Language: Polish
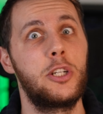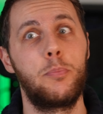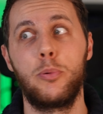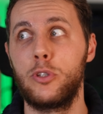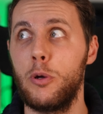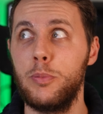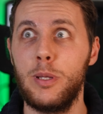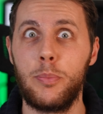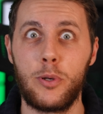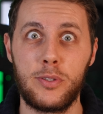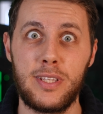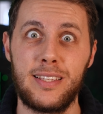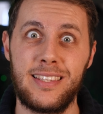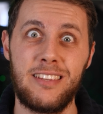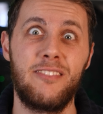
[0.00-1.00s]
że podobne
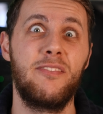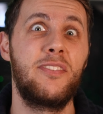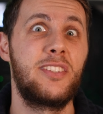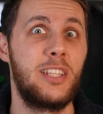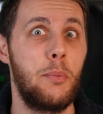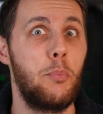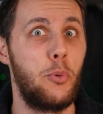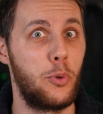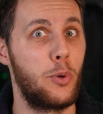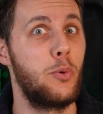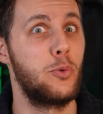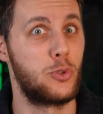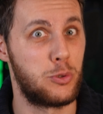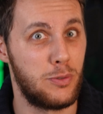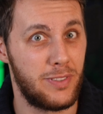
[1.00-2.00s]
procesy występują
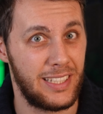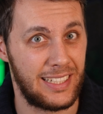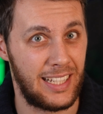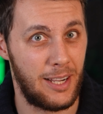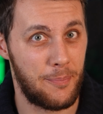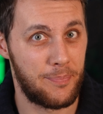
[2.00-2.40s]
u człowieka.